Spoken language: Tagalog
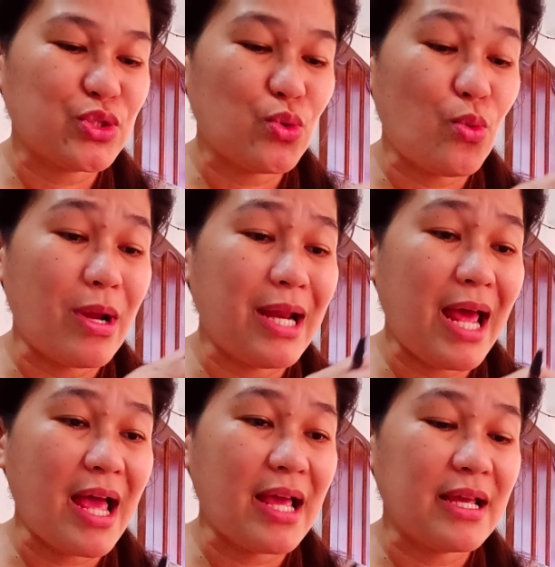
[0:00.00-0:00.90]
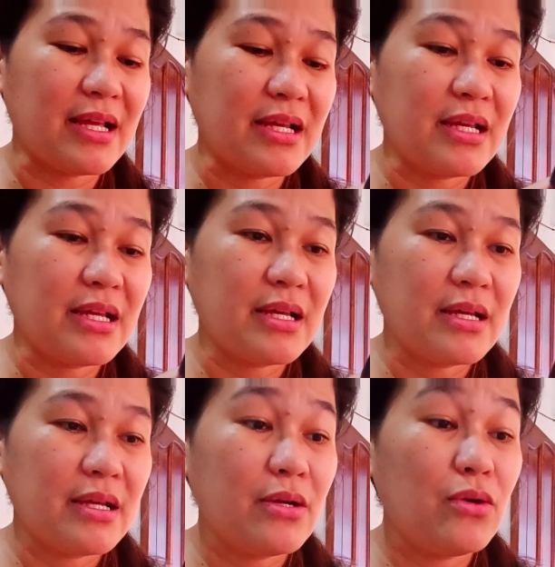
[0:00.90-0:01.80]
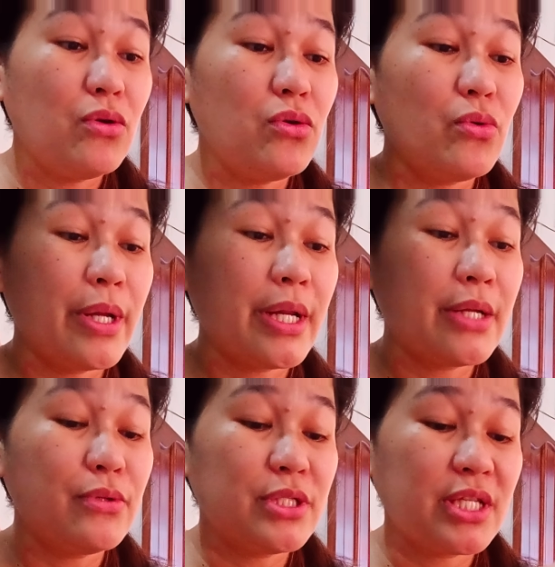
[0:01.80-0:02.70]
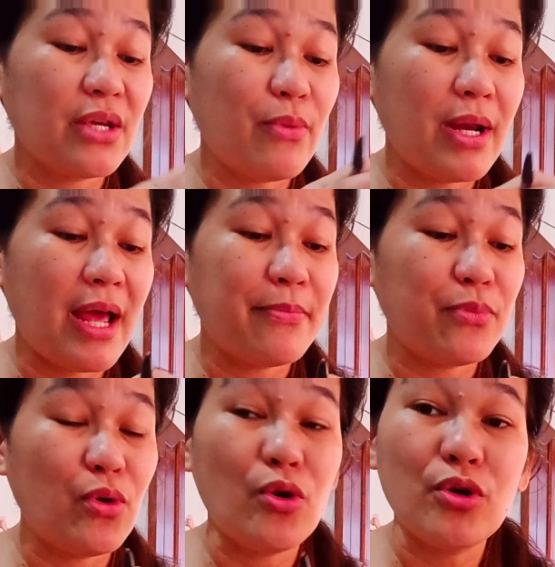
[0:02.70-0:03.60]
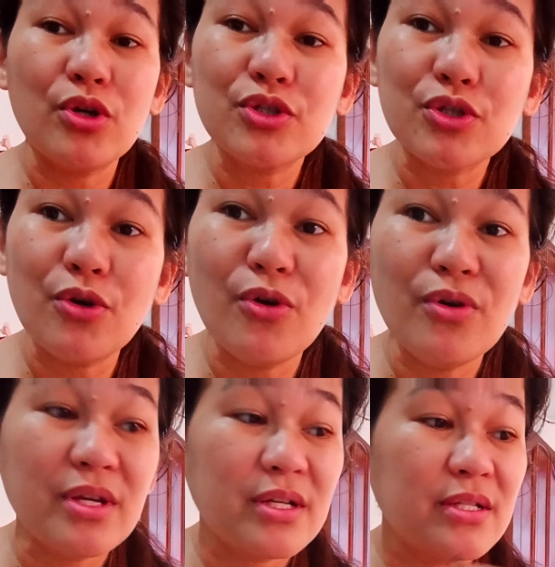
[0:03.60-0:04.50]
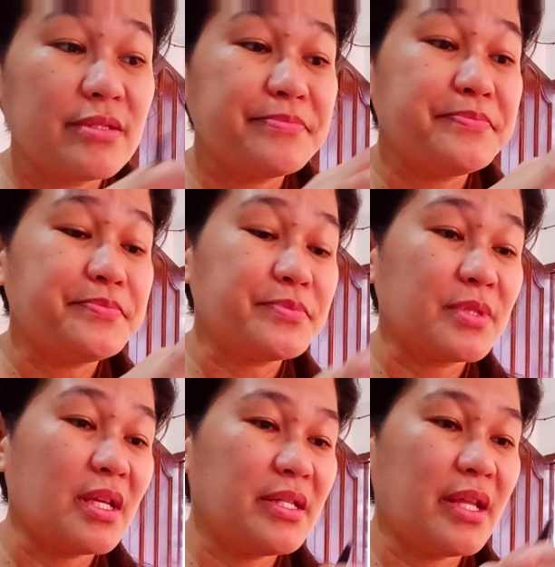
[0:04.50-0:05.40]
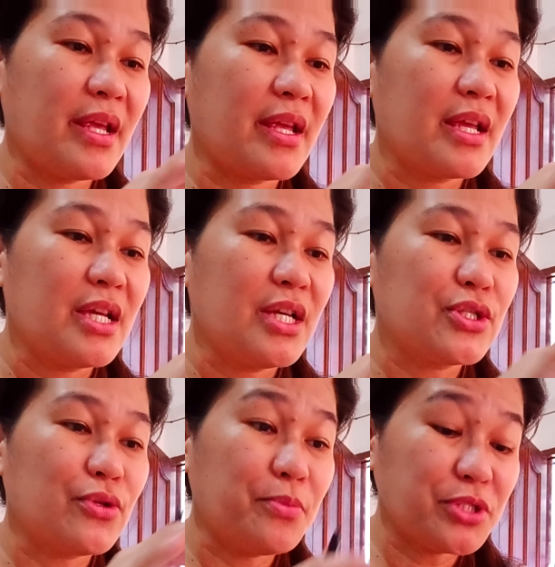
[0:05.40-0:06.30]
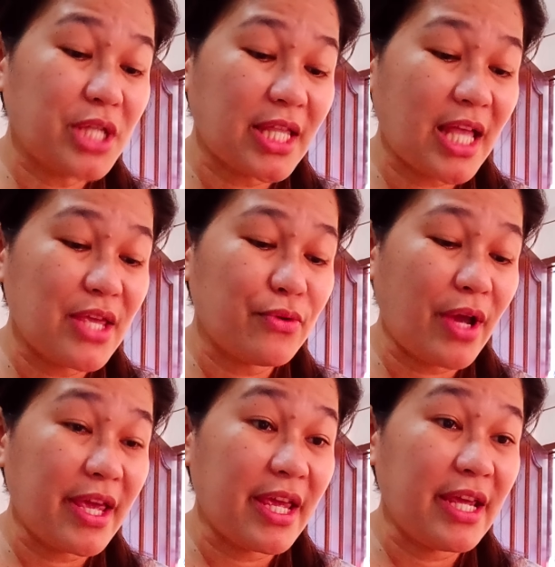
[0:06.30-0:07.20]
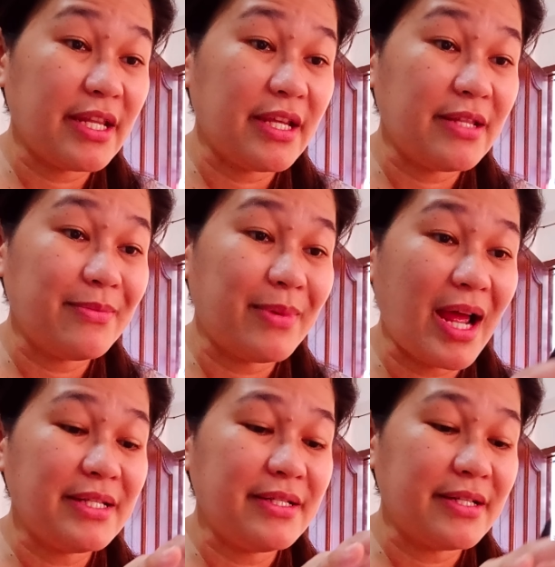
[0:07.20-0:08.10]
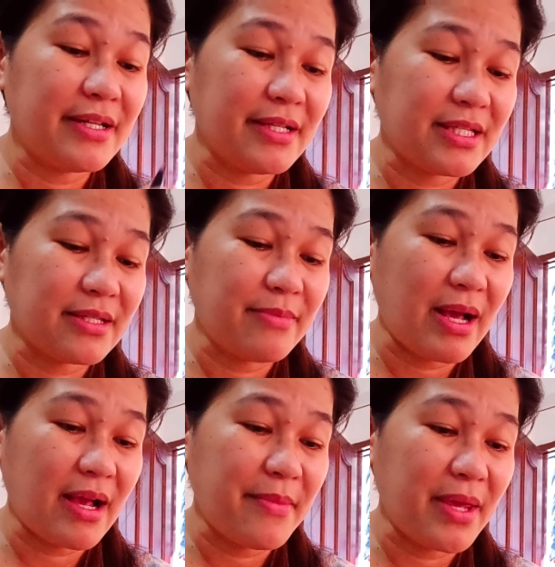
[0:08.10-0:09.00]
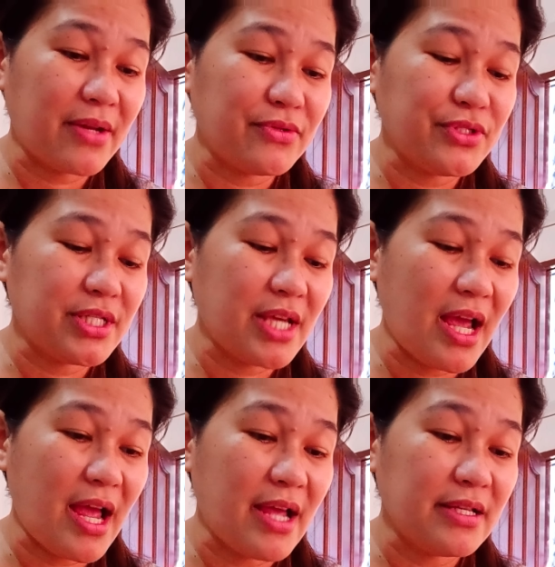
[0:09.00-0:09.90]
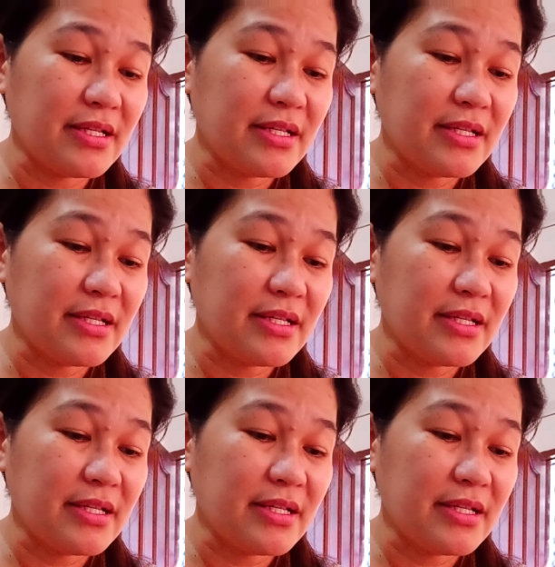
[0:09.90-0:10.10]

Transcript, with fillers: So, wala. Oh, ah, niya din yun? Oo, Wana si Wala po. So, hindi sa Bit Reflex? Hindi. So, punta tayo kay In In Brothers. Baka meron siya.